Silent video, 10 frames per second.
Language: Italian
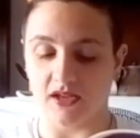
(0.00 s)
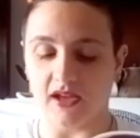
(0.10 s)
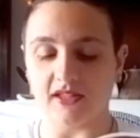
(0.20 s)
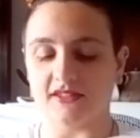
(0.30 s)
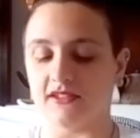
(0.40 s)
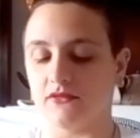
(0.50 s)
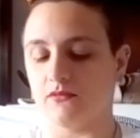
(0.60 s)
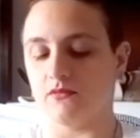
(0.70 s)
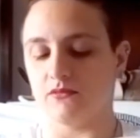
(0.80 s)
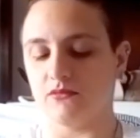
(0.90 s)
Anzi,
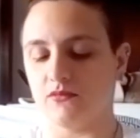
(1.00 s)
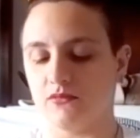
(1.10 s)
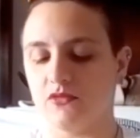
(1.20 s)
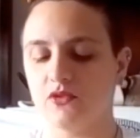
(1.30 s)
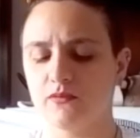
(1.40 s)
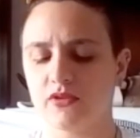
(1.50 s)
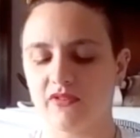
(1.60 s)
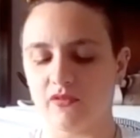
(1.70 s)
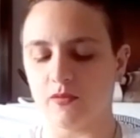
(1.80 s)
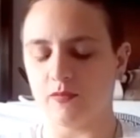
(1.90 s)
non
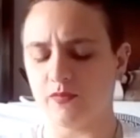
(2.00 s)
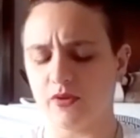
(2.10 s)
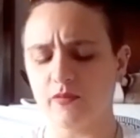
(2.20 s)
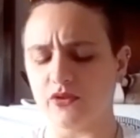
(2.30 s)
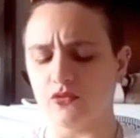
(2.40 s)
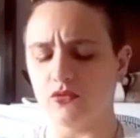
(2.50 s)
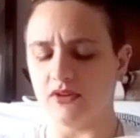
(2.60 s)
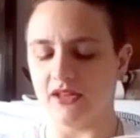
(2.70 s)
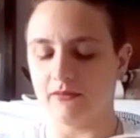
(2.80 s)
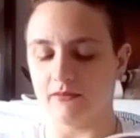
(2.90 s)
provavo proprio
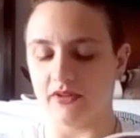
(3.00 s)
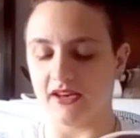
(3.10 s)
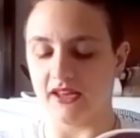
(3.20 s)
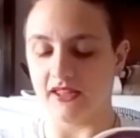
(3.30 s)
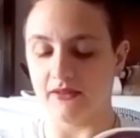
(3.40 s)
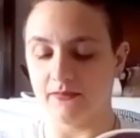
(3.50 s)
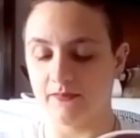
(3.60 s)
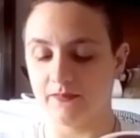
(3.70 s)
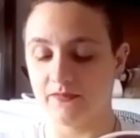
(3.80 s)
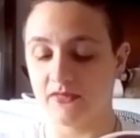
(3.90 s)
nulla per lei,
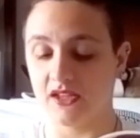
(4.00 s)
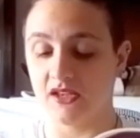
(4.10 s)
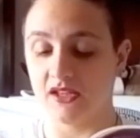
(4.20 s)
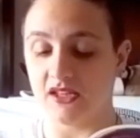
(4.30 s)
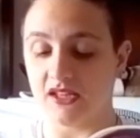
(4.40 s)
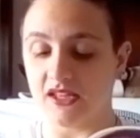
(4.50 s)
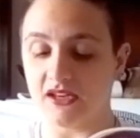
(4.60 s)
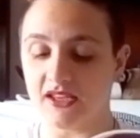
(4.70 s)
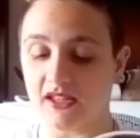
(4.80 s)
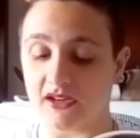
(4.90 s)

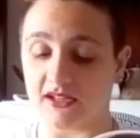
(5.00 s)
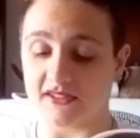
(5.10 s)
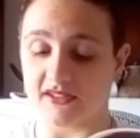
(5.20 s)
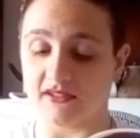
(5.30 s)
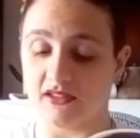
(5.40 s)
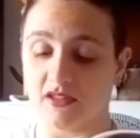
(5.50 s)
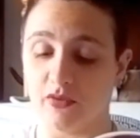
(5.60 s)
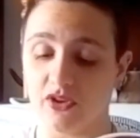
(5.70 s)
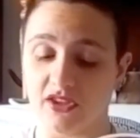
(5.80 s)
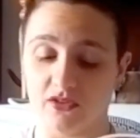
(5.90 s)
il che rese i
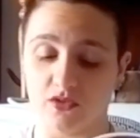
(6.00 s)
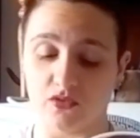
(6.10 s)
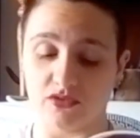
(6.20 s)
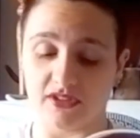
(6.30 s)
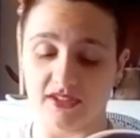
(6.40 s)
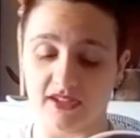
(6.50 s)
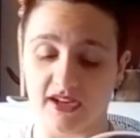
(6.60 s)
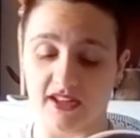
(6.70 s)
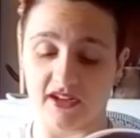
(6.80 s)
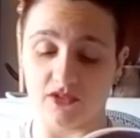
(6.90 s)
pochi incontri
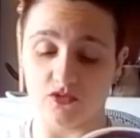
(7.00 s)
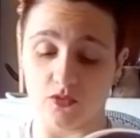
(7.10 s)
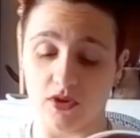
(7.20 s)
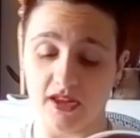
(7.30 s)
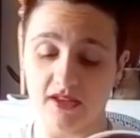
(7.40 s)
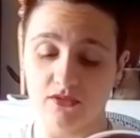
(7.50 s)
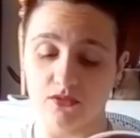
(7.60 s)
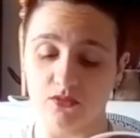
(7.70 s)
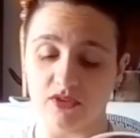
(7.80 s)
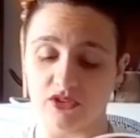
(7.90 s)
tra le lenzuola
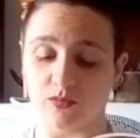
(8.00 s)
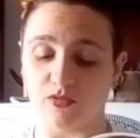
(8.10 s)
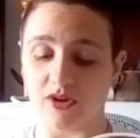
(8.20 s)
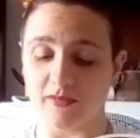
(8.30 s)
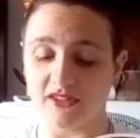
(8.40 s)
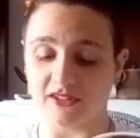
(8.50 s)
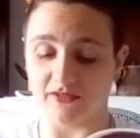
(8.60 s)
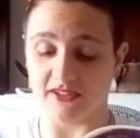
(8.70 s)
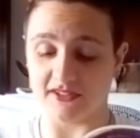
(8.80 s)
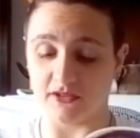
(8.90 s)
un atto puramente
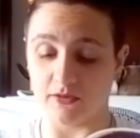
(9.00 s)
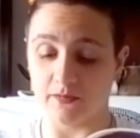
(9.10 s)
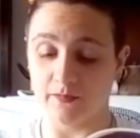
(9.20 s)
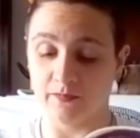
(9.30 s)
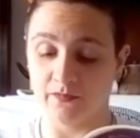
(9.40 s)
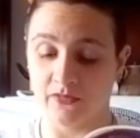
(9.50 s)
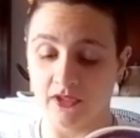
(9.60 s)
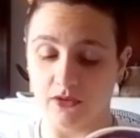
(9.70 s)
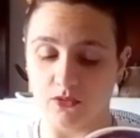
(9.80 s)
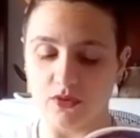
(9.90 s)
fisico,
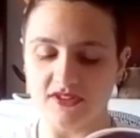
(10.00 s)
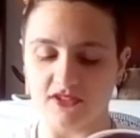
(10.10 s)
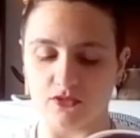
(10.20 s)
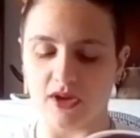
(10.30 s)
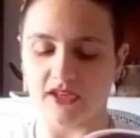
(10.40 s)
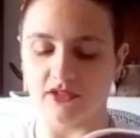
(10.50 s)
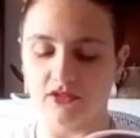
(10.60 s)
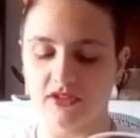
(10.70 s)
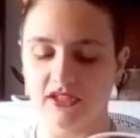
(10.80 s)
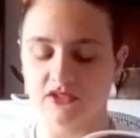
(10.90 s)
quasi
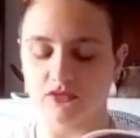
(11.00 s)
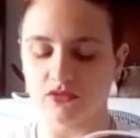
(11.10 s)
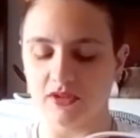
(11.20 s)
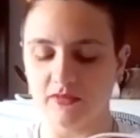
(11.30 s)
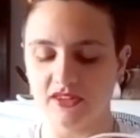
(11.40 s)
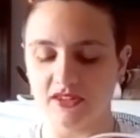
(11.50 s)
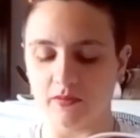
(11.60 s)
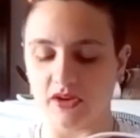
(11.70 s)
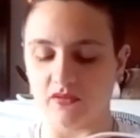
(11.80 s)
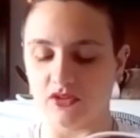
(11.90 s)
squallido e assolutamente
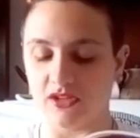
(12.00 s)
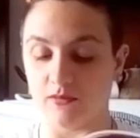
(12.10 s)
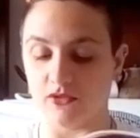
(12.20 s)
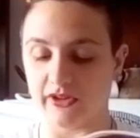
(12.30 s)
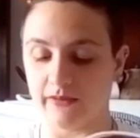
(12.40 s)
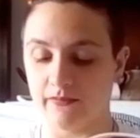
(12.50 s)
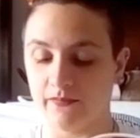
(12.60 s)
privo di amore,